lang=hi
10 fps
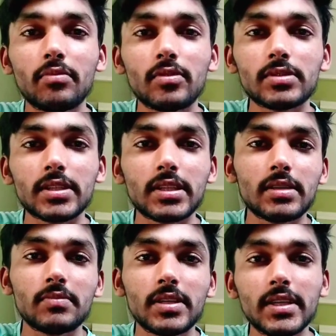हैंड बोल सकते
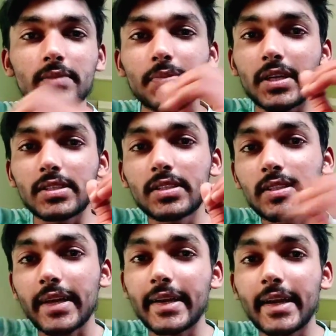हैं हम कि एक प्रकार से
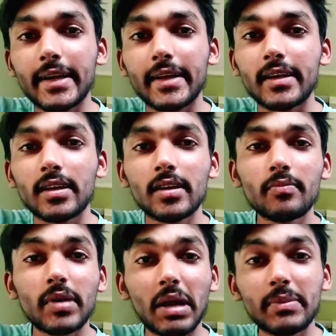सेकेंड हैंड है
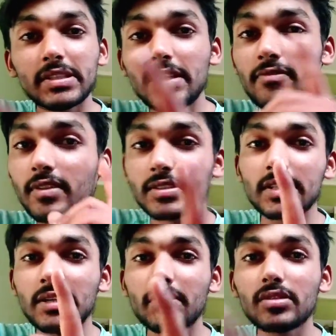पर हमें चाहिए
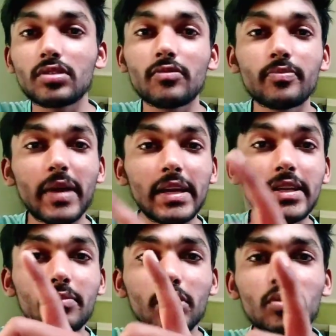फर्स्ट हैंड मतलब जो हम
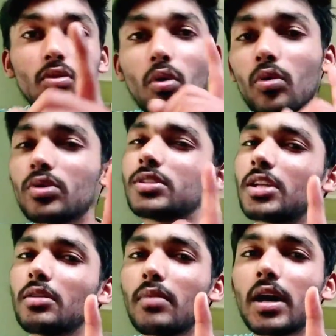पहली एक बिल्कुल
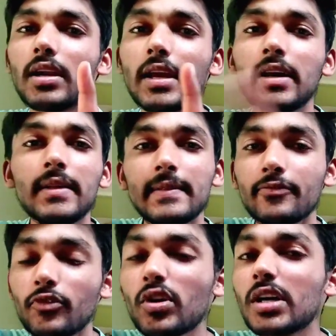ओरिजिनल माल लें
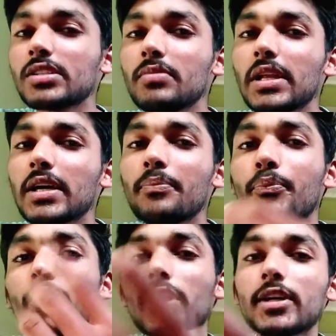वो कहाँ से मिलेगा
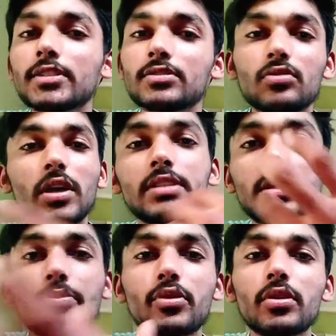प्रोडक्ट्स जो
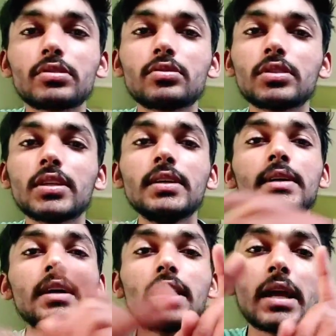एक्स्ट्रा प्रोडक्ट होते हैं
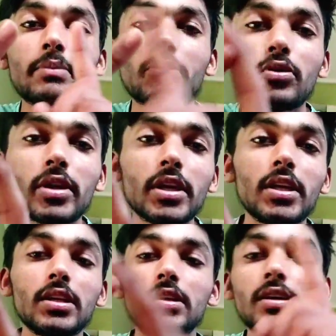लाइक
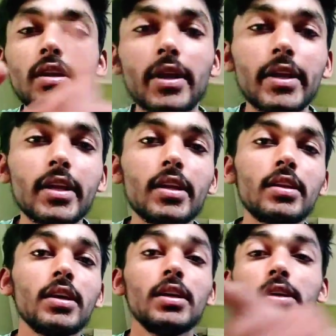प्रोटीन
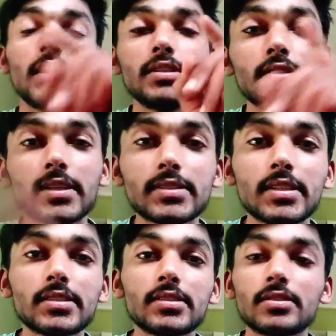क्रेटीन या
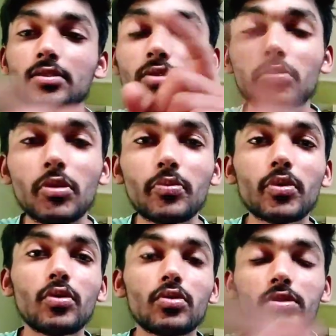इंजेक्शंस न्यूरोबिन
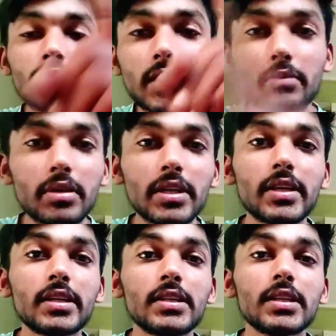पोर्ट्स
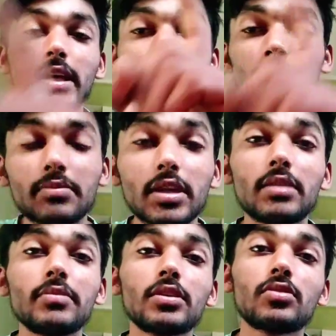टैबलेट कैल्शियम की
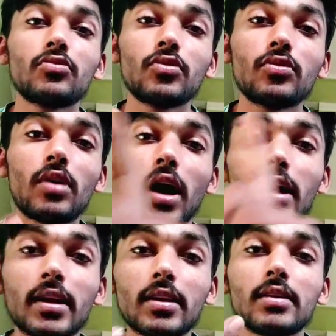कमी है तो वो
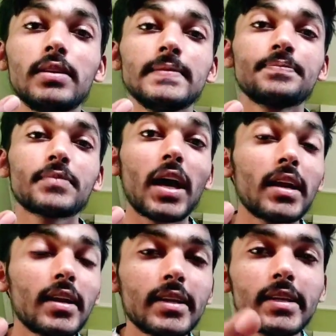आयरन
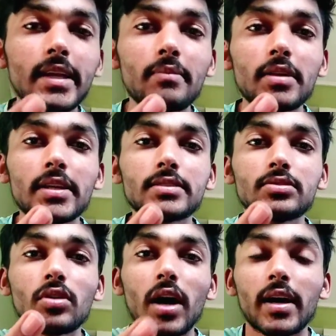आयरन की
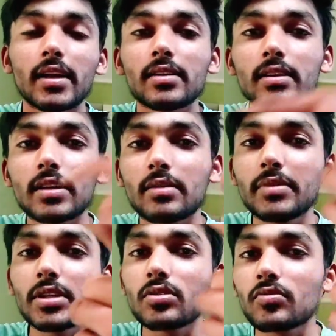टैबलेट्स जो आयरन की
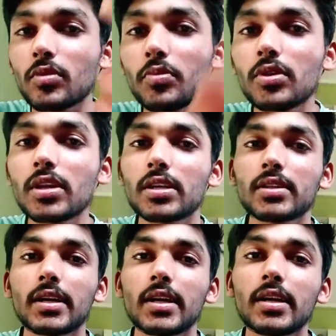कमी है तो वो पूरी
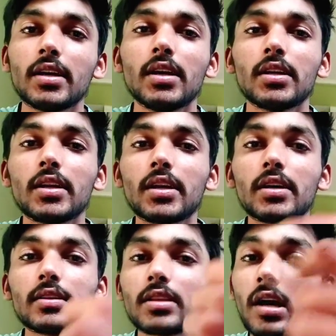करता है ठीक
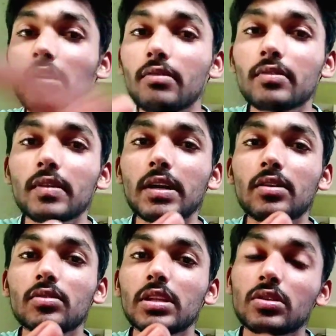है थकावट
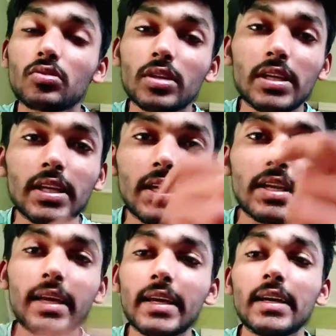वगैरह होती है तो उनके लिए
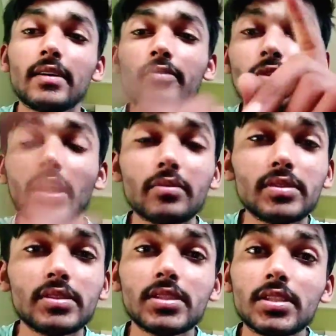अलग है
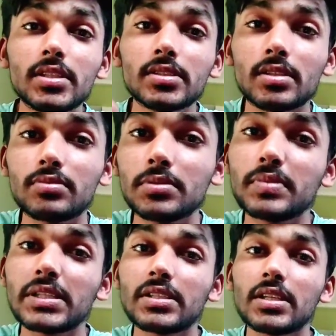विटामिन सी सबसे
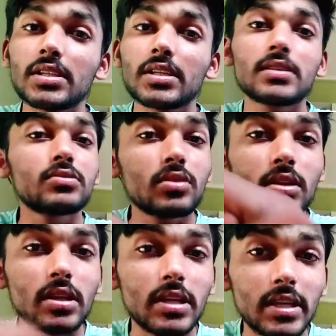बेस्ट रहता है जो
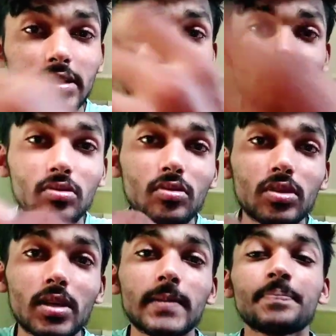कि लेना ज़रूरी
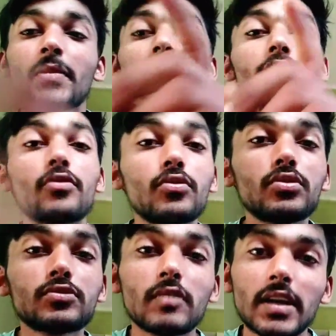होता है
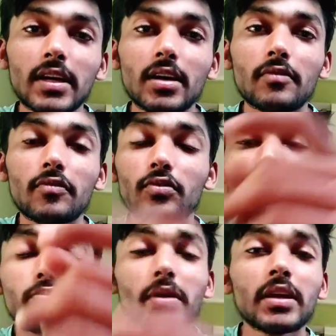फ्रूट्स वगैरह
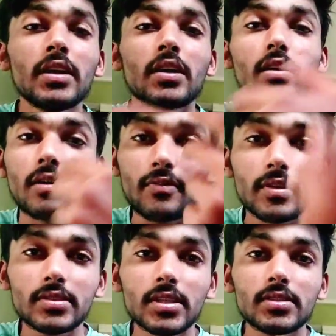फ्रूट में
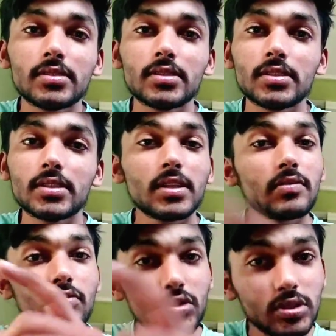काफ़ी अच्छी अच्छी चीज़ें
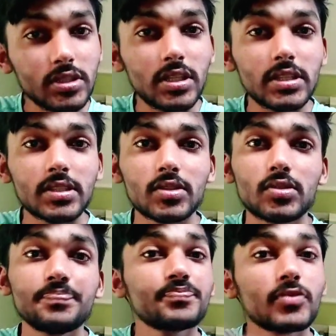हैं वो चीज़ ले
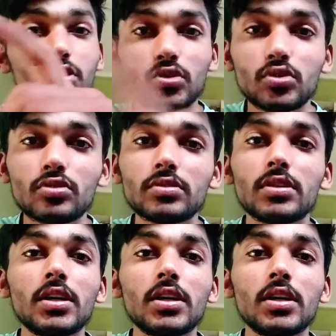सकते हो जूस